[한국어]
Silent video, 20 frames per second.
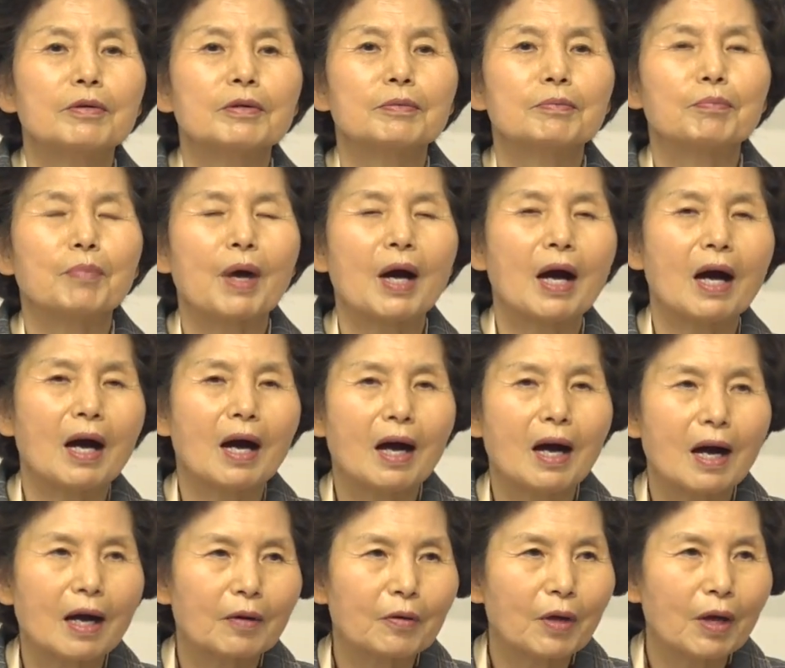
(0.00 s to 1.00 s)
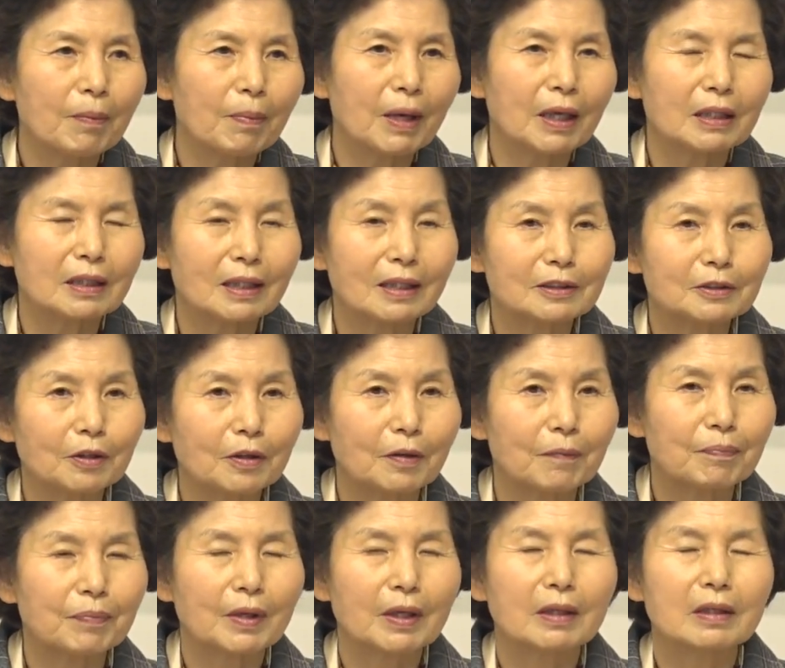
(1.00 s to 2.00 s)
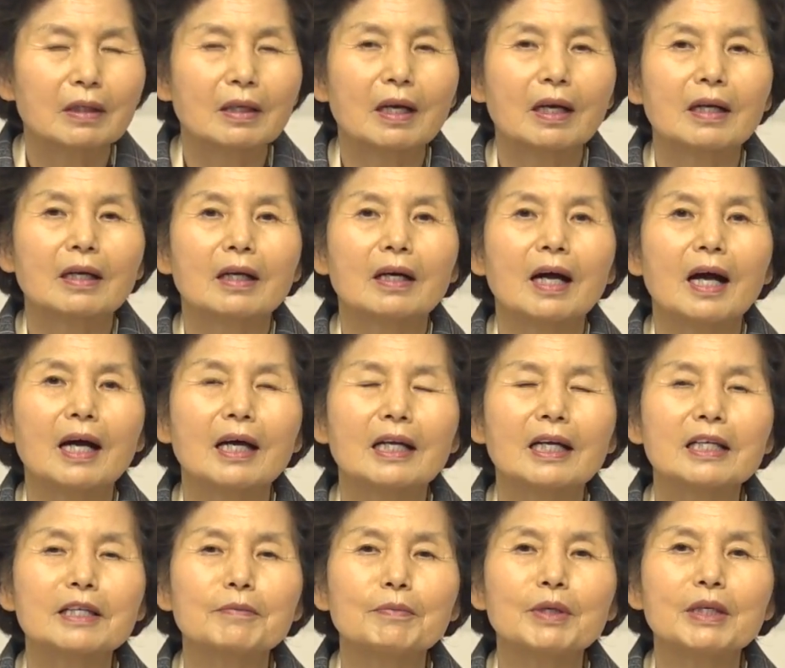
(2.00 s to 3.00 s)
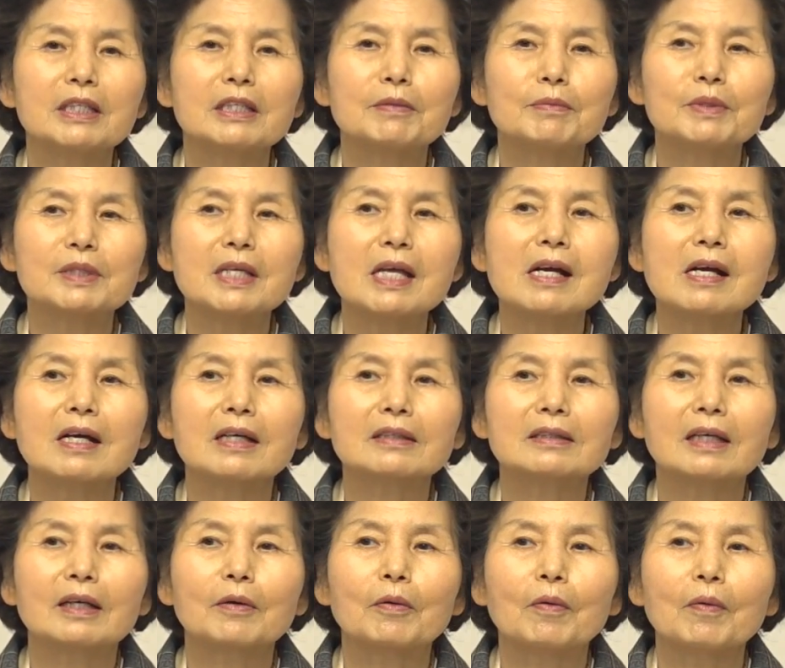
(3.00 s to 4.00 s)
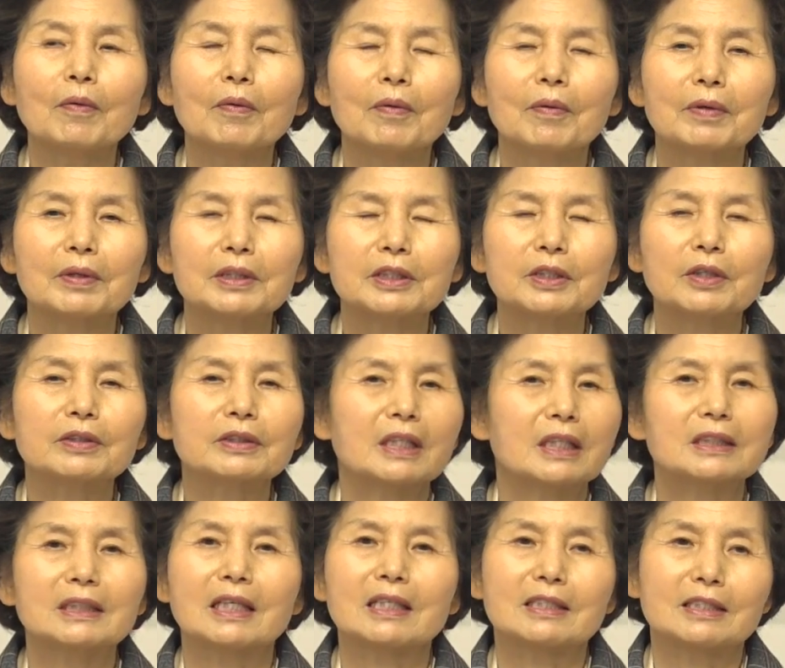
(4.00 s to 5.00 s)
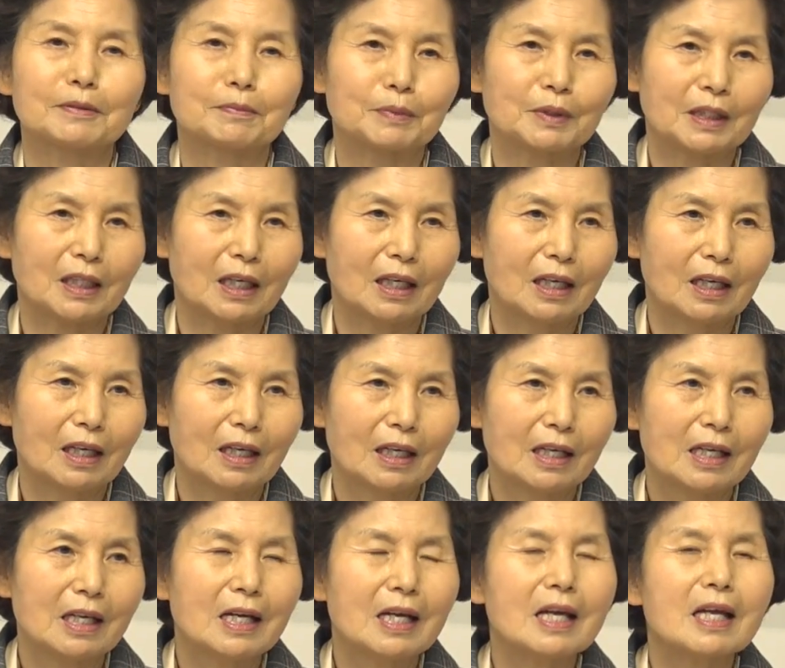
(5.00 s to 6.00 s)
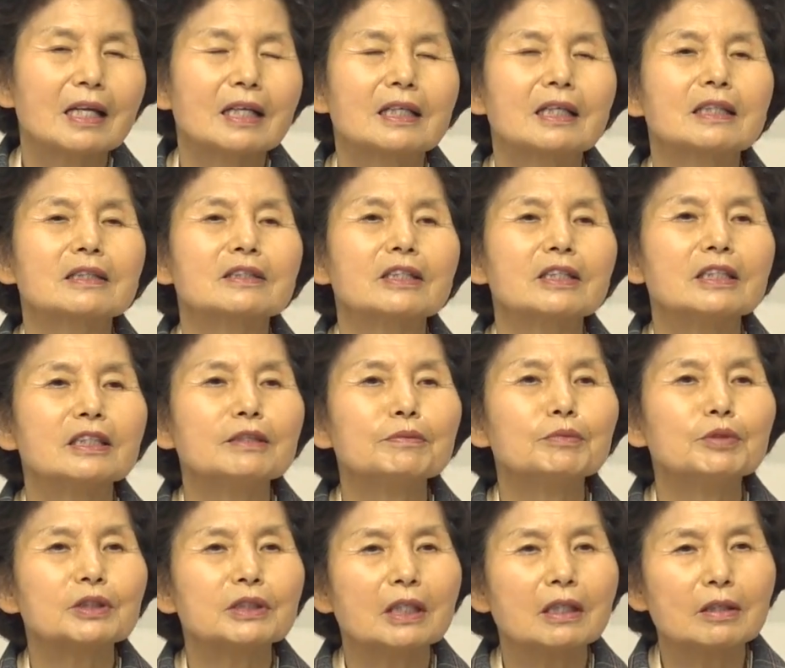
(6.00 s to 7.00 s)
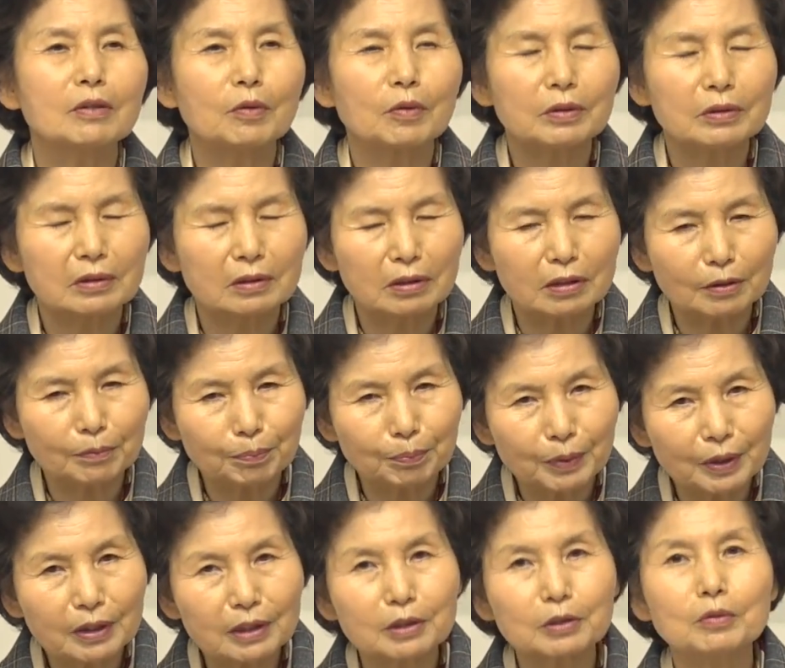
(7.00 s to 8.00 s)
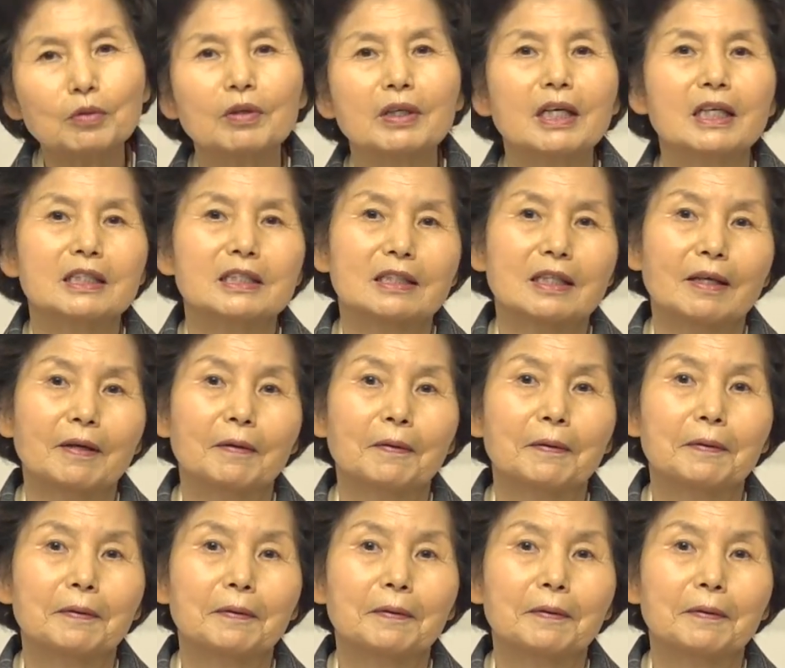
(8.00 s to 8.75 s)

막 회방을 해서 하나님의 이름이 생각나고 기억나지 않습니다. 그래서 이 문제를 놓고 특별히 기도를 해야지 돼요.